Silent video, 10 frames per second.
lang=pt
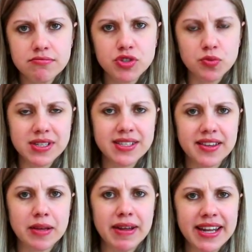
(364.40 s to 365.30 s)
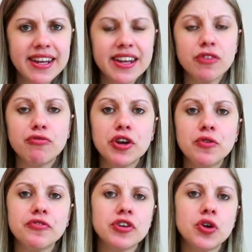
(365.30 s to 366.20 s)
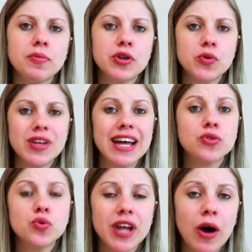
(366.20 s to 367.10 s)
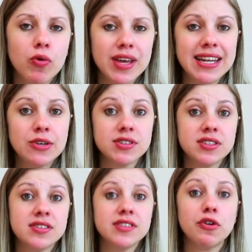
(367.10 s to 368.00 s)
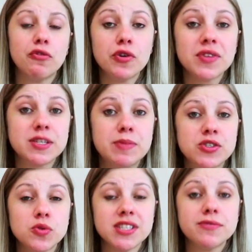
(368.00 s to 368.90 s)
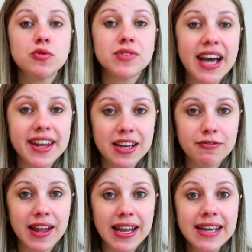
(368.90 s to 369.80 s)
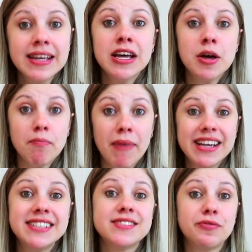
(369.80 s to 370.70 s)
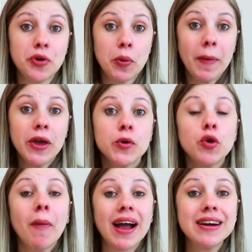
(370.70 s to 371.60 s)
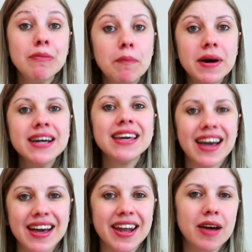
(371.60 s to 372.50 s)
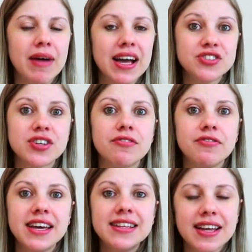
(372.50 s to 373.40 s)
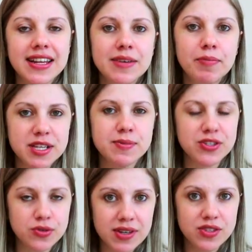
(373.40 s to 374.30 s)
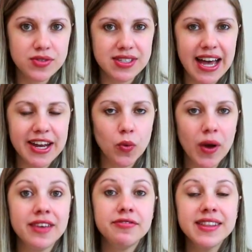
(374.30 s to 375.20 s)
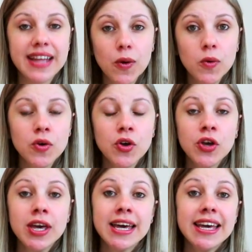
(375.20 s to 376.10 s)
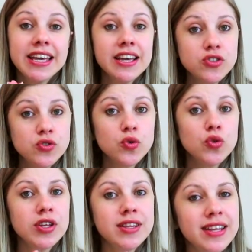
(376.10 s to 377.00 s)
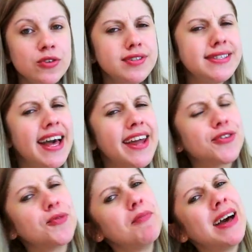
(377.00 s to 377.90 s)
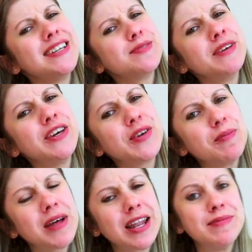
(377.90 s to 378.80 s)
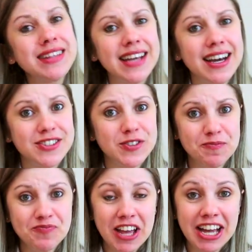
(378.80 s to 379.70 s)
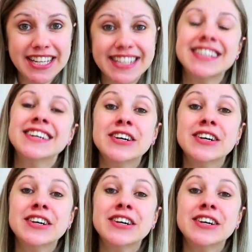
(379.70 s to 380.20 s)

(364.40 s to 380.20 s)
de uma certa maneira, não foi um fenômeno natural que a língua se desenvolveu das pessoas voltarem a falar, mas foi meio que uma campanha gramática feita ali para as pessoas usarem o R final. Isso deu certo, mas meio que pela metade ali.